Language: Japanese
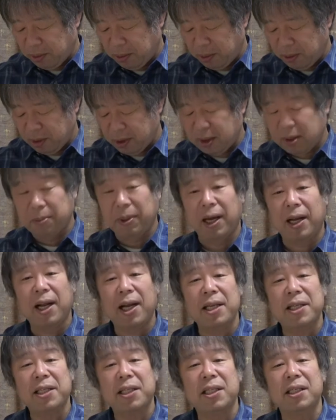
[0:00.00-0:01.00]
の素晴
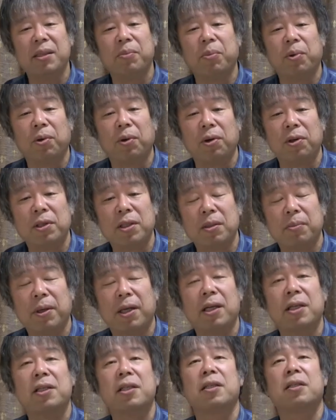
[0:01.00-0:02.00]
らしいもの素
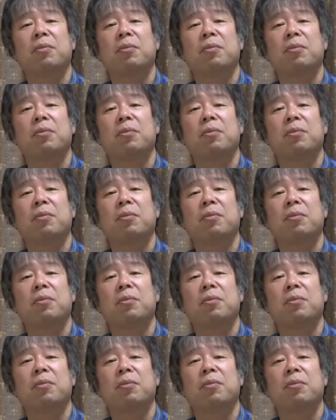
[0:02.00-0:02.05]
晴らし